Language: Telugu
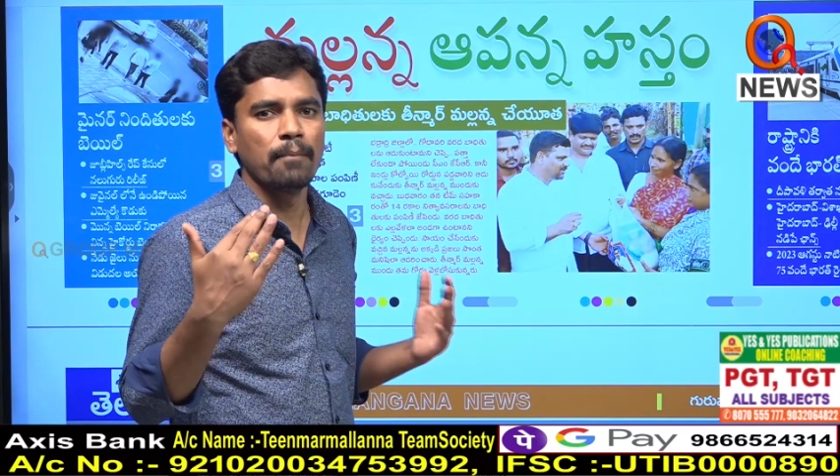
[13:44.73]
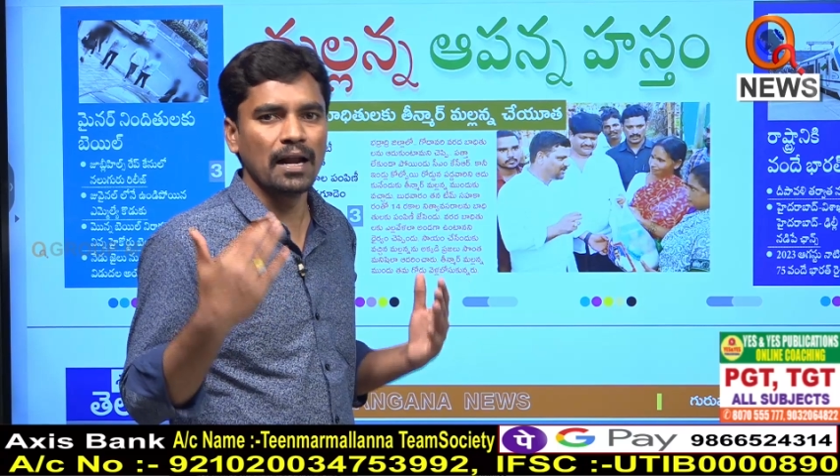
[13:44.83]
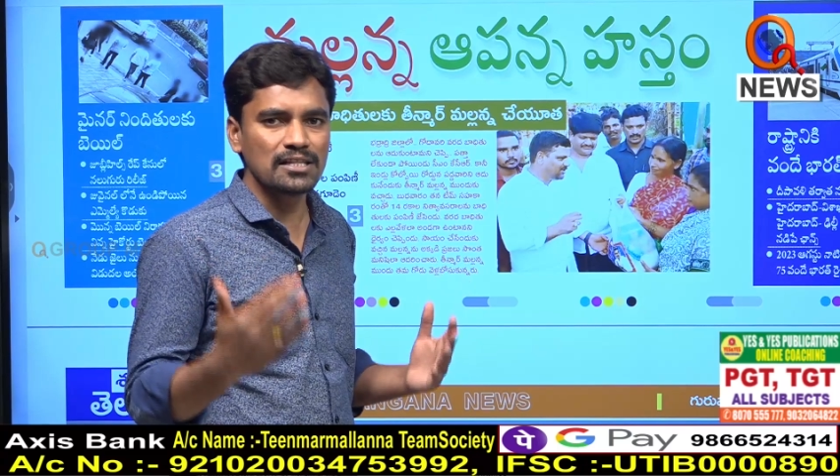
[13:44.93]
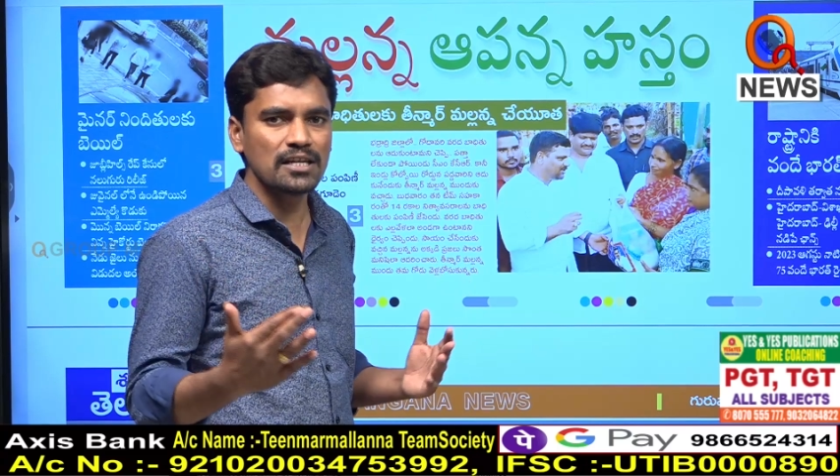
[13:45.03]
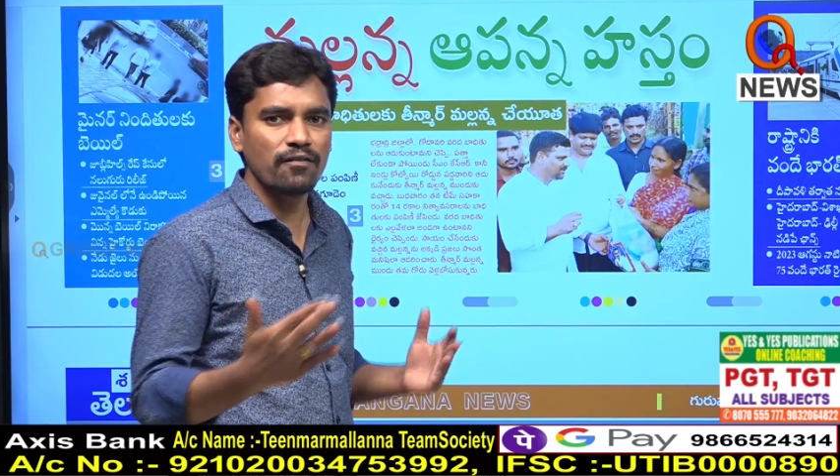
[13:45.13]

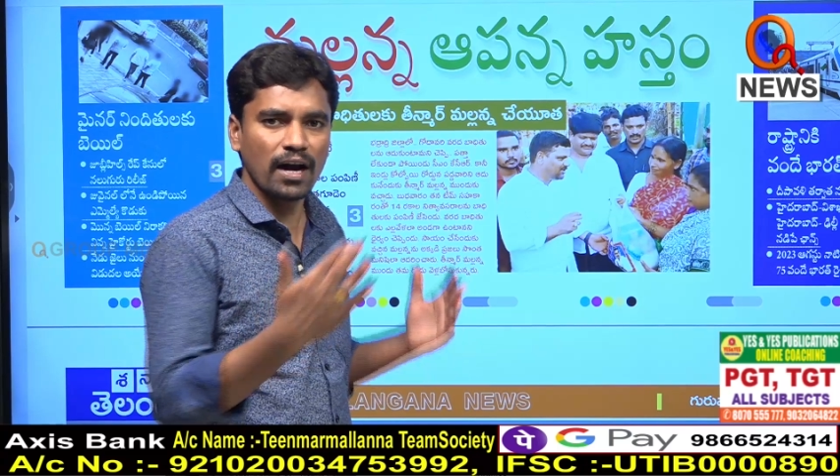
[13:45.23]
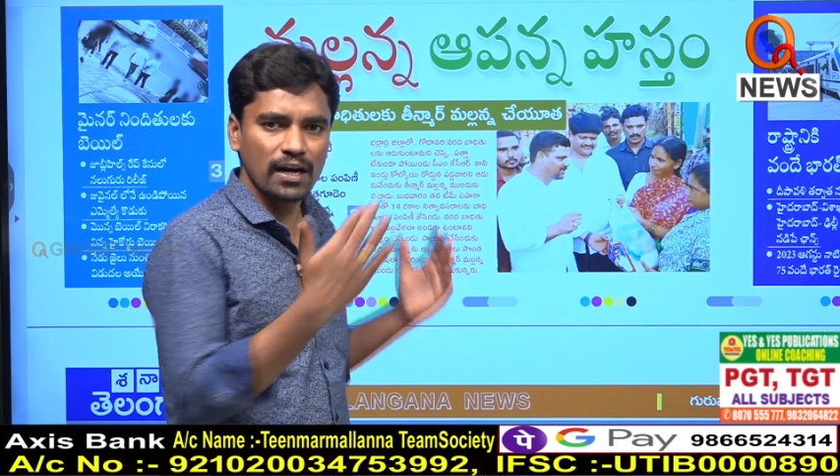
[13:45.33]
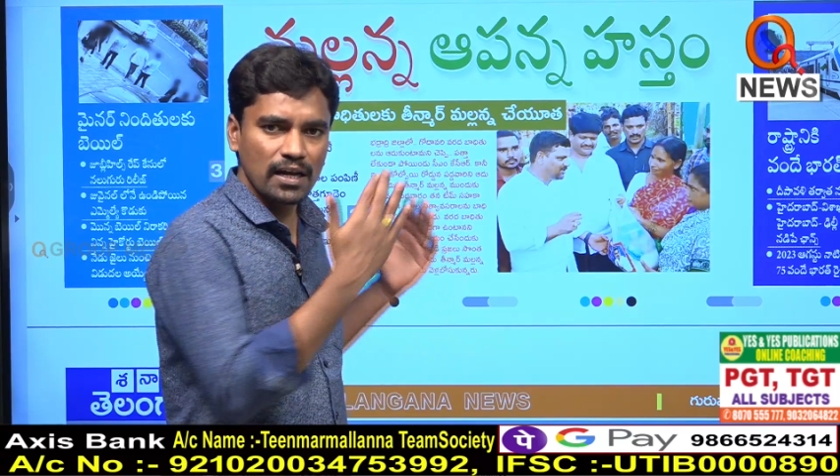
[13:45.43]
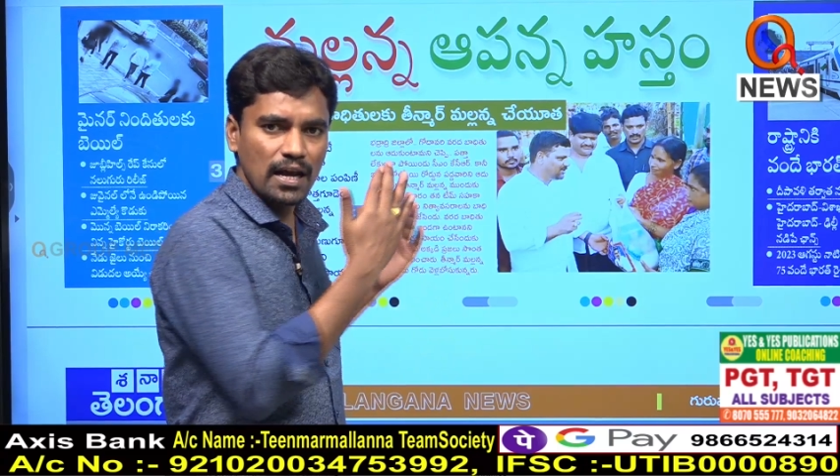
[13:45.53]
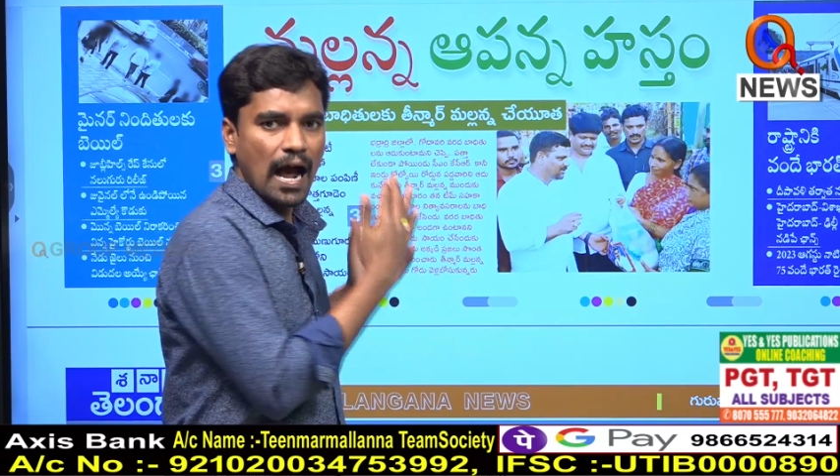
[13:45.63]
మలిచి
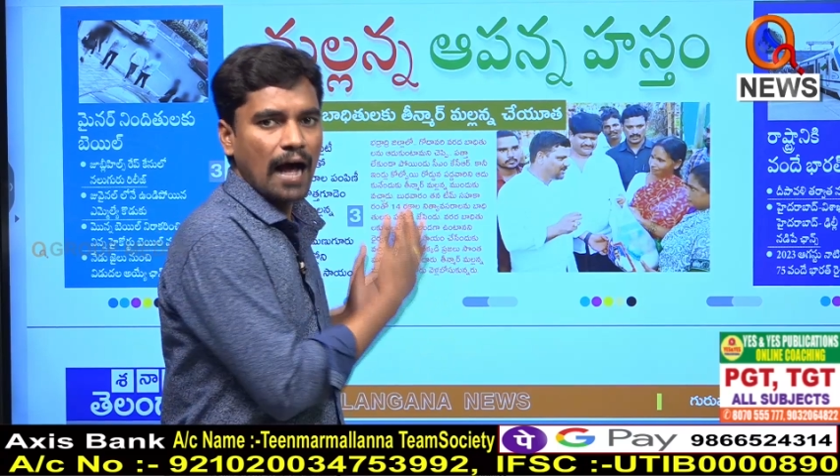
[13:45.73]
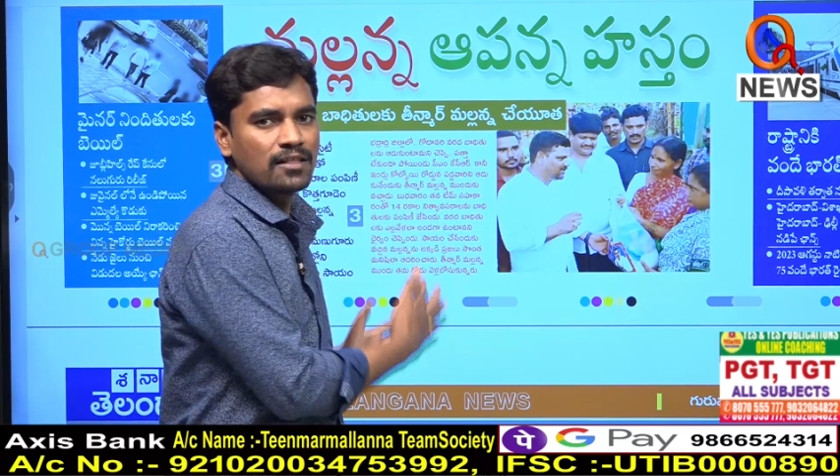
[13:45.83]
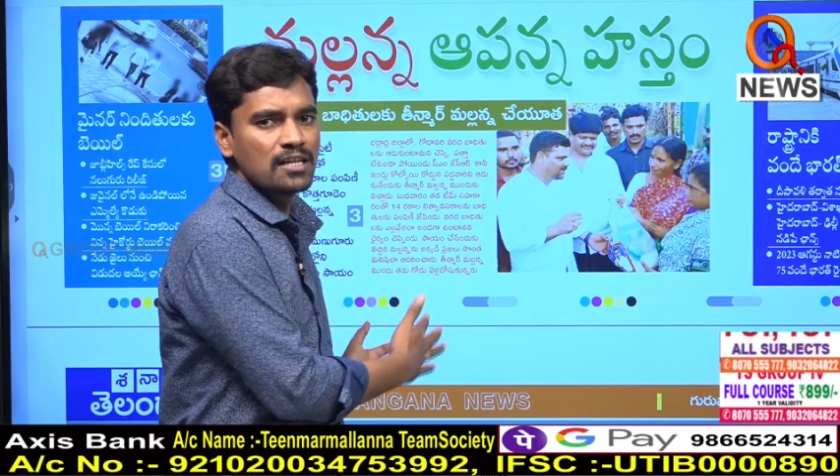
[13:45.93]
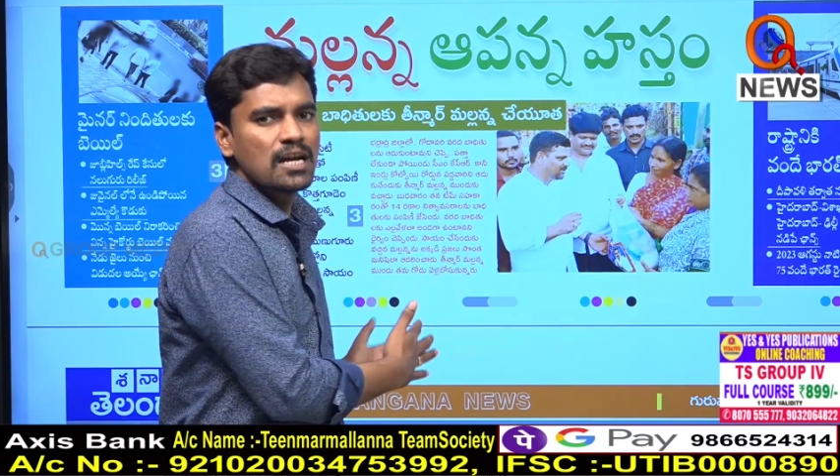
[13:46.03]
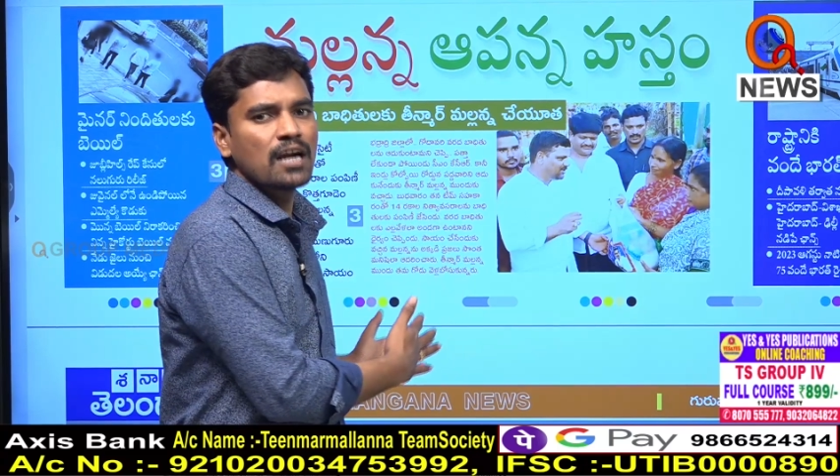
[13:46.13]
వాటిని
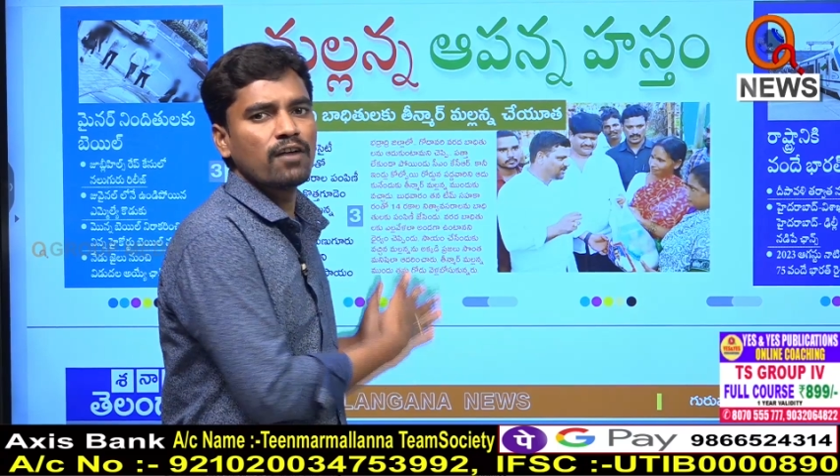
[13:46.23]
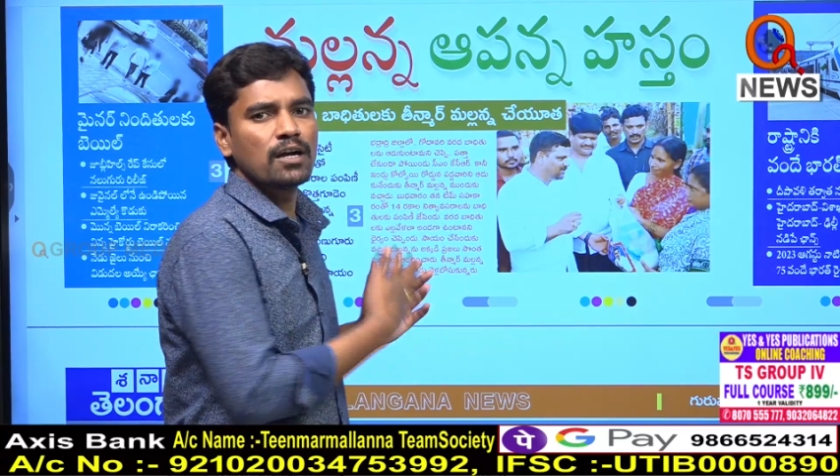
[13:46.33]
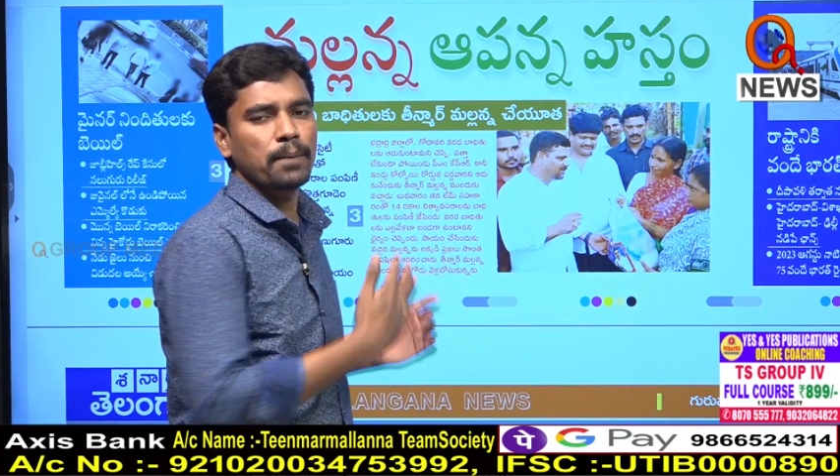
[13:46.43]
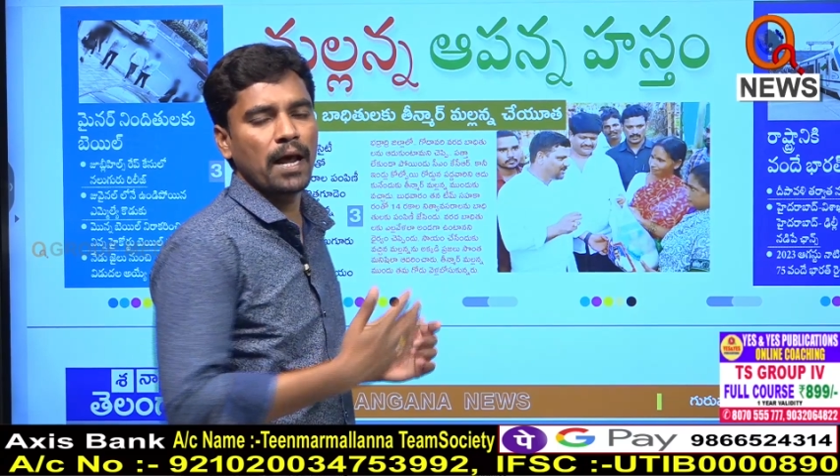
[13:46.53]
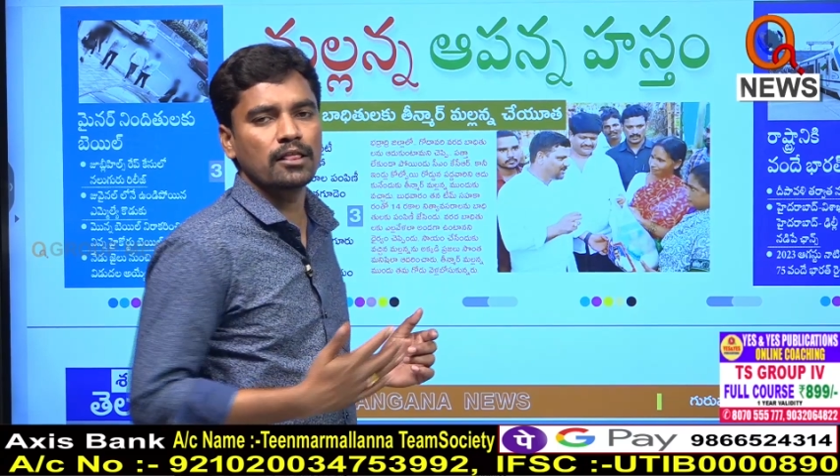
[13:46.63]

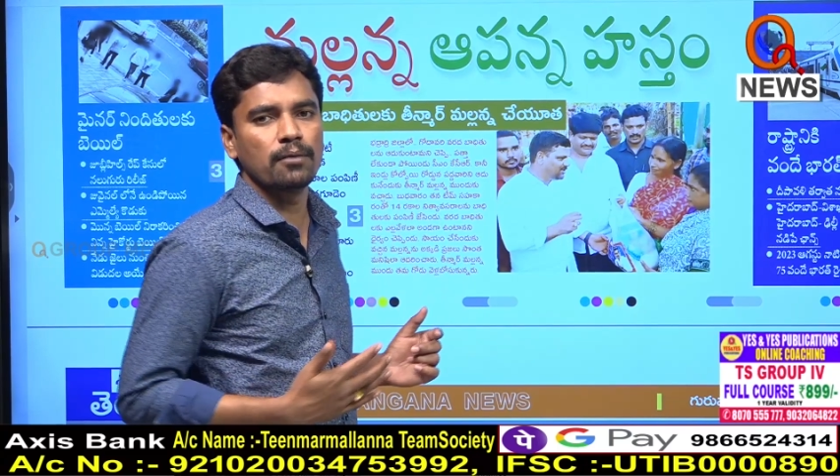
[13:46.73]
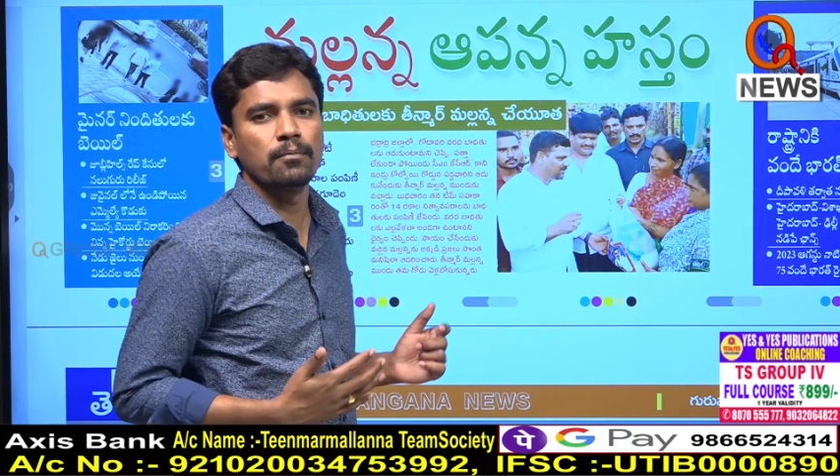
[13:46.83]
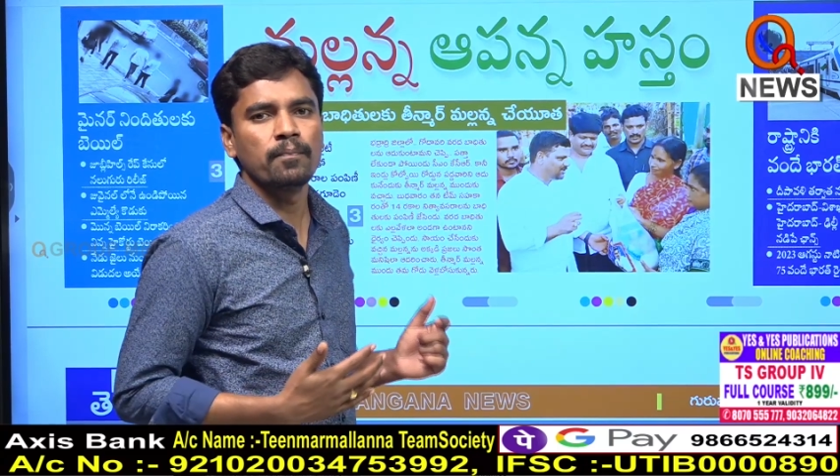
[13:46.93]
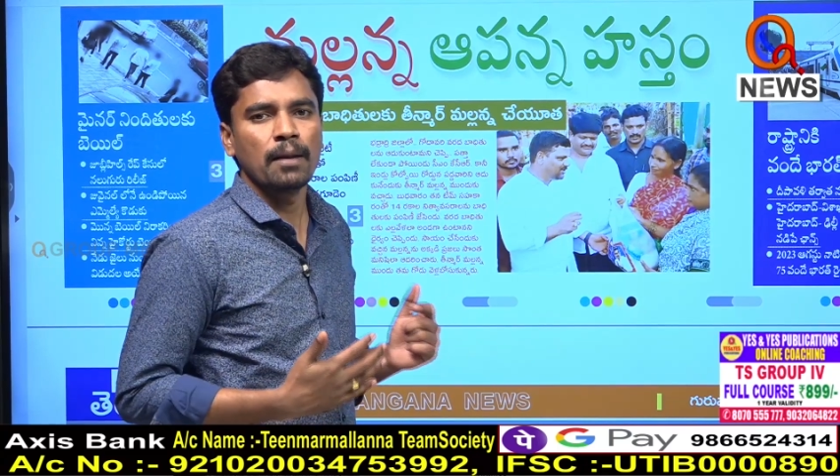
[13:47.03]
అందించేటువంటి ప్రయత్నం